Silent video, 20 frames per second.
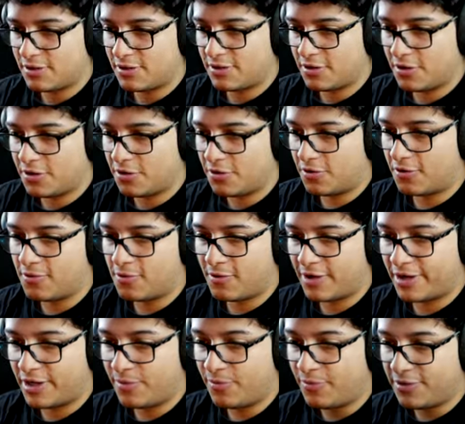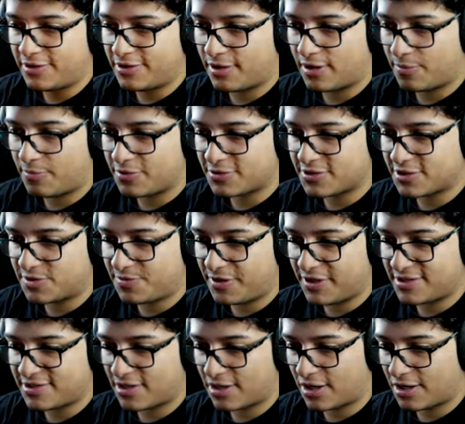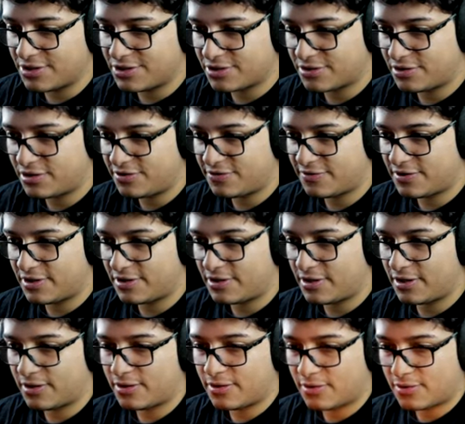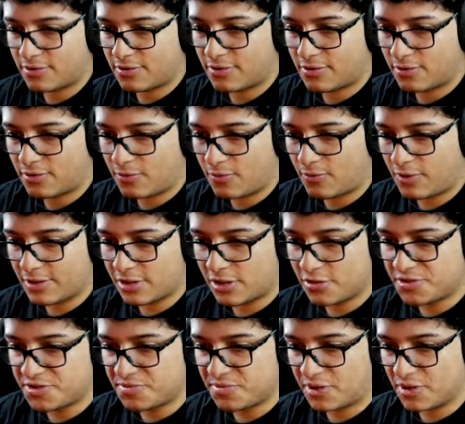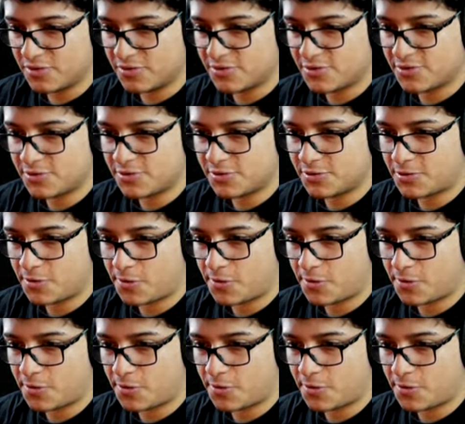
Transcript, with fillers: Eu guardei muita poção de experiência large que eu tive que até guardar nos baús.